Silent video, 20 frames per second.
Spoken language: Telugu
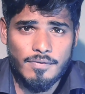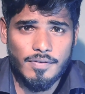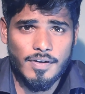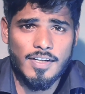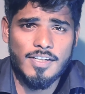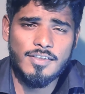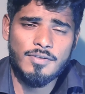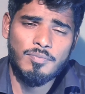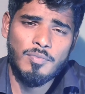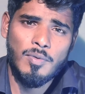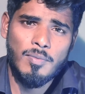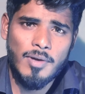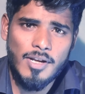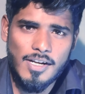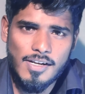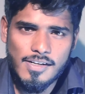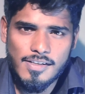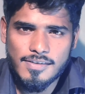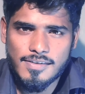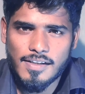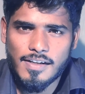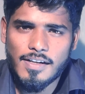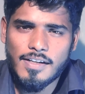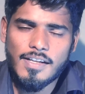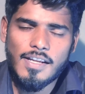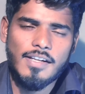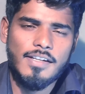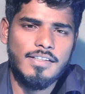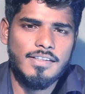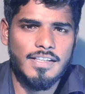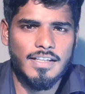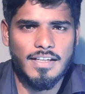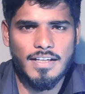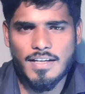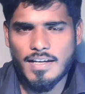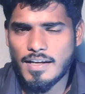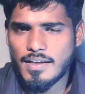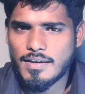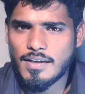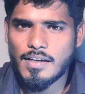ఫ్రెండ్స్ మొబైల్ అనే సరే
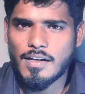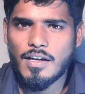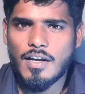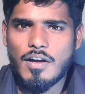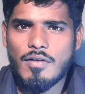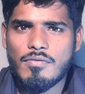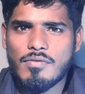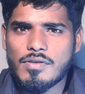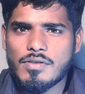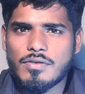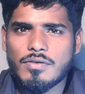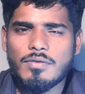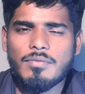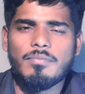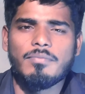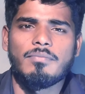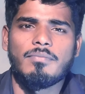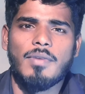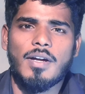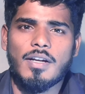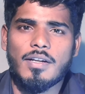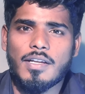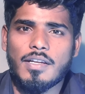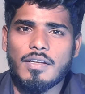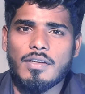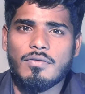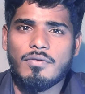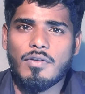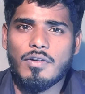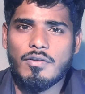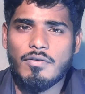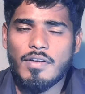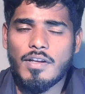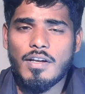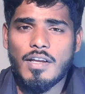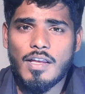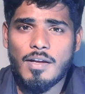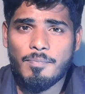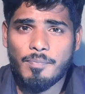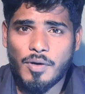ఎనీథింగ్ ఏదైనా కావచ్చు మనకి
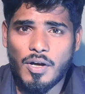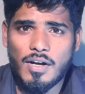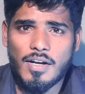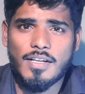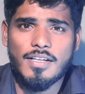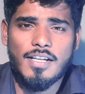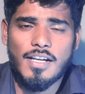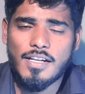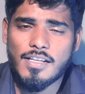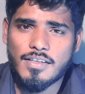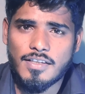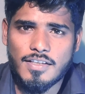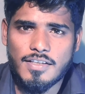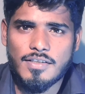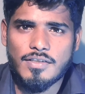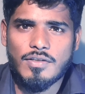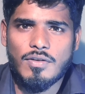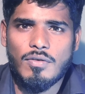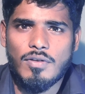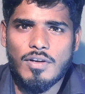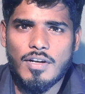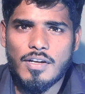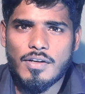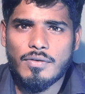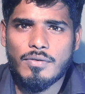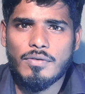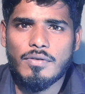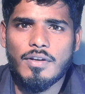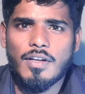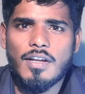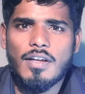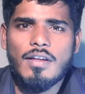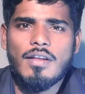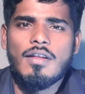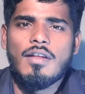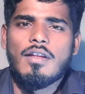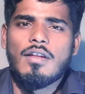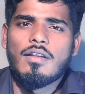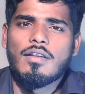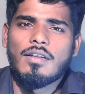ఒకవేళ ఆ ప్రోడక్ట్ అనేది తీసుకోవాలనుకుంటే
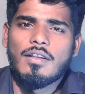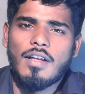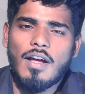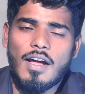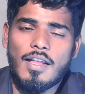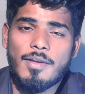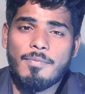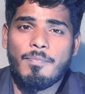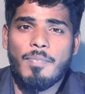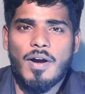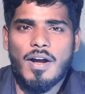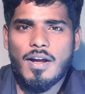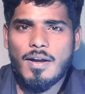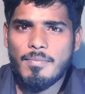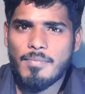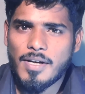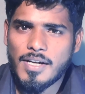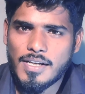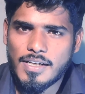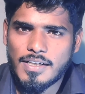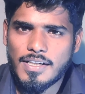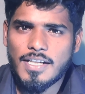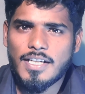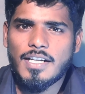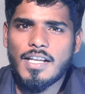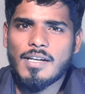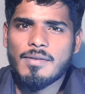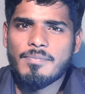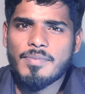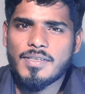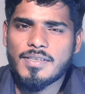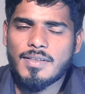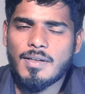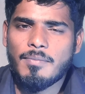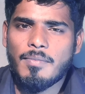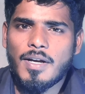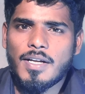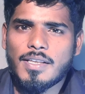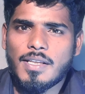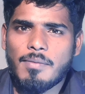అది పక్క మనకి నీడ్
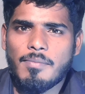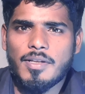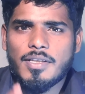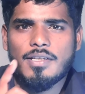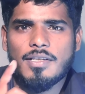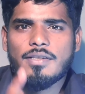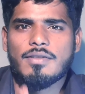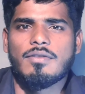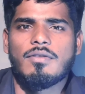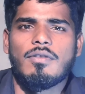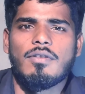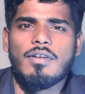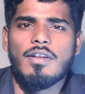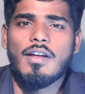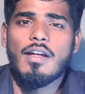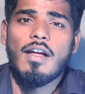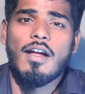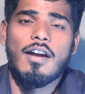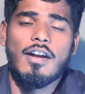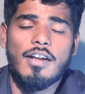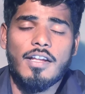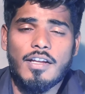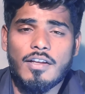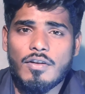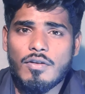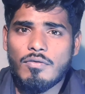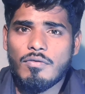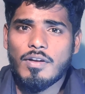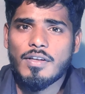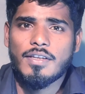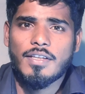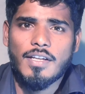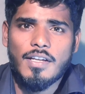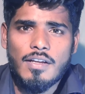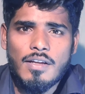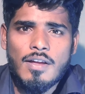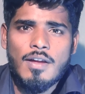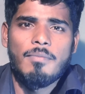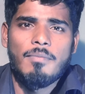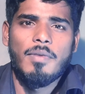అనిపిస్తే మాత్రమే తీసుకోండి అండ్ ఇంకో వన్
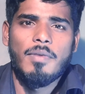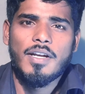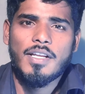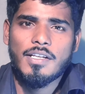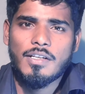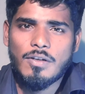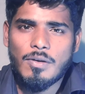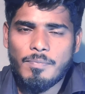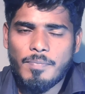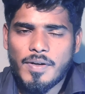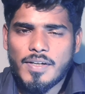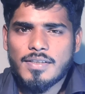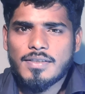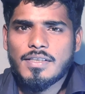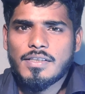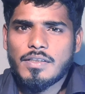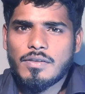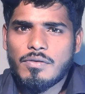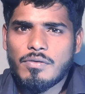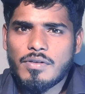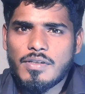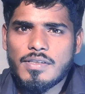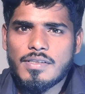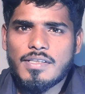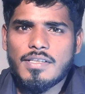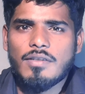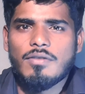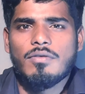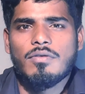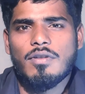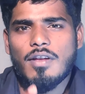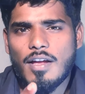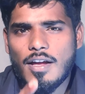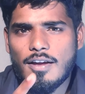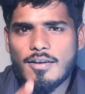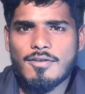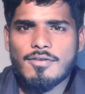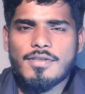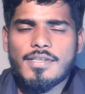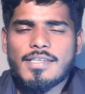థింగ్ మన ఇంట్లో పరిస్థితి గురించి కూడా
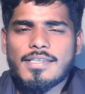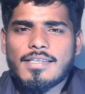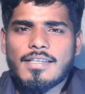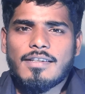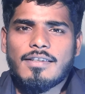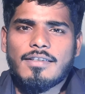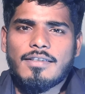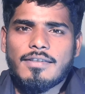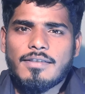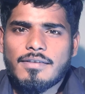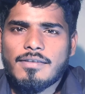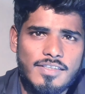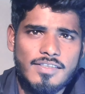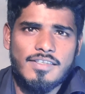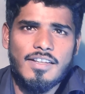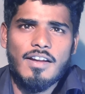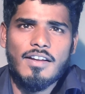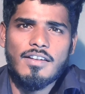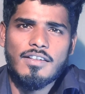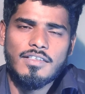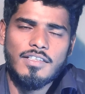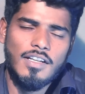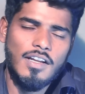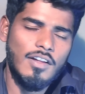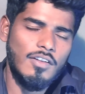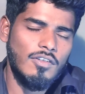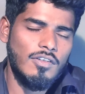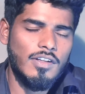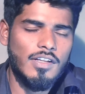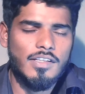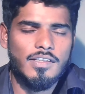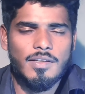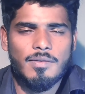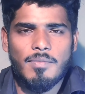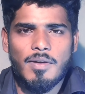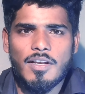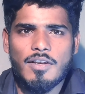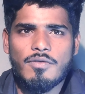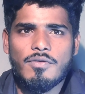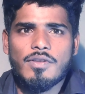ఆలోచించండి జాగ్రత్త కరోనా అయితే
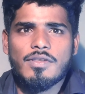మళ్ళీ